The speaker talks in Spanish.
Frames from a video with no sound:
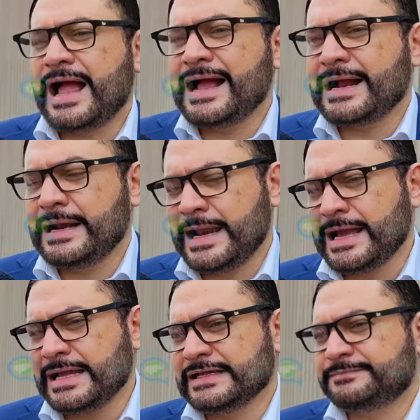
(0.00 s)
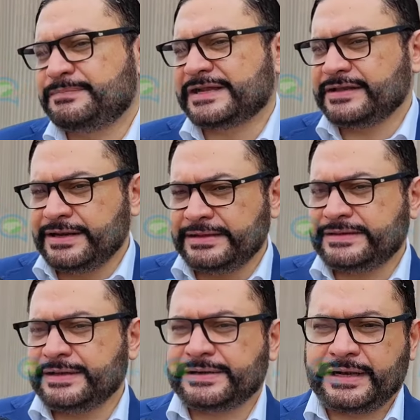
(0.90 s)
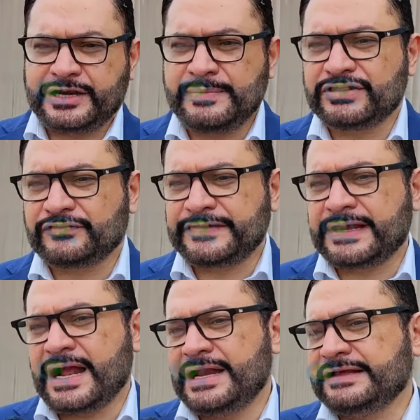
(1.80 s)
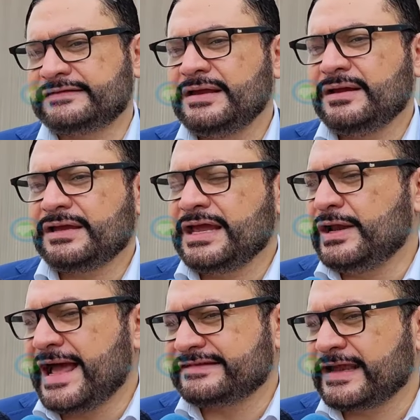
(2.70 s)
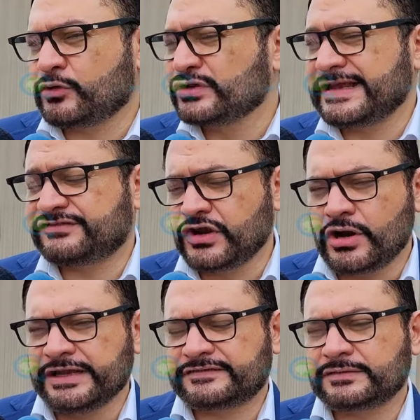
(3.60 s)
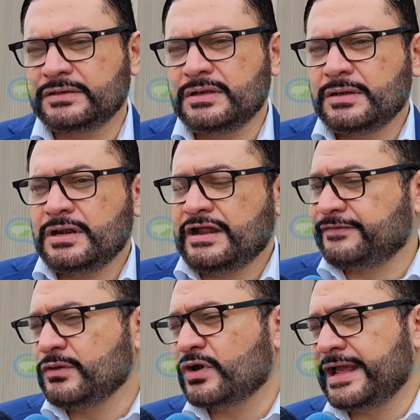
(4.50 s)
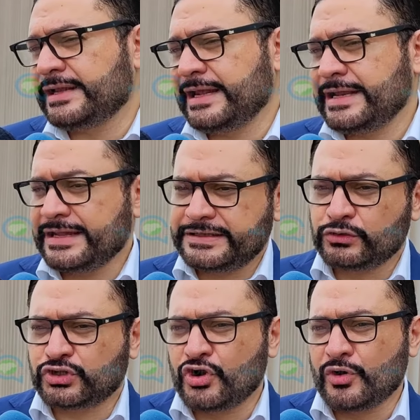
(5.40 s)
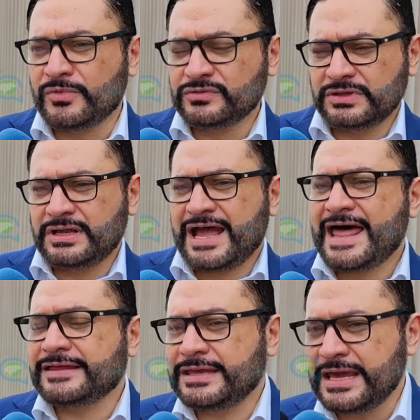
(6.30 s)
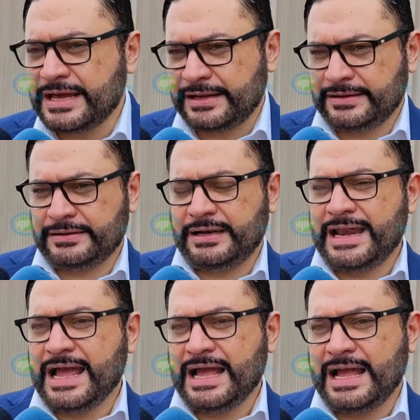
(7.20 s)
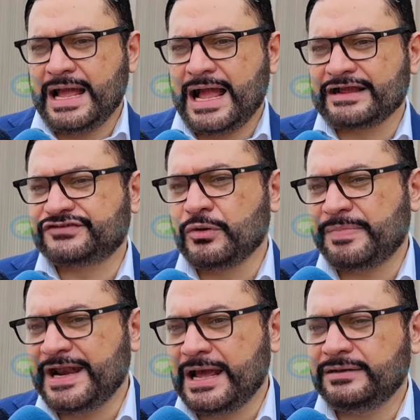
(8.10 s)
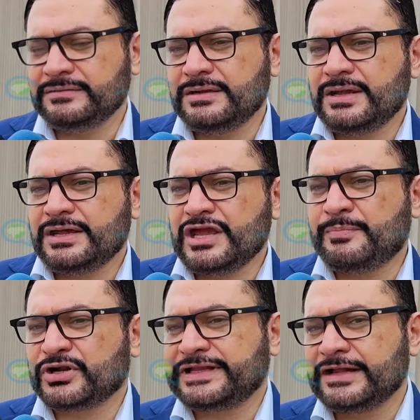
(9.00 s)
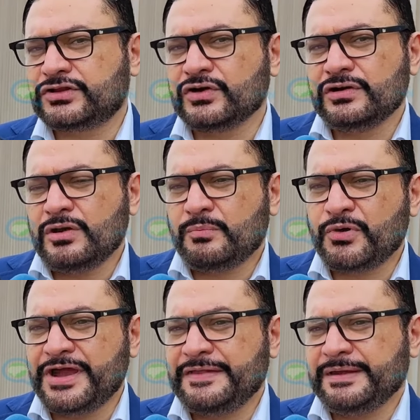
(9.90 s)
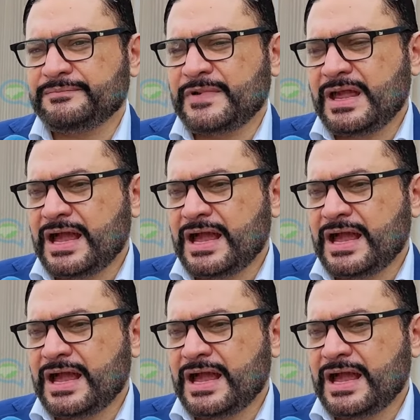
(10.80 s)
haga los pertinentes requerimientos fiscales y las acusaciones. La figura del querellante autónomo adquiere la acción penal y por tanto puede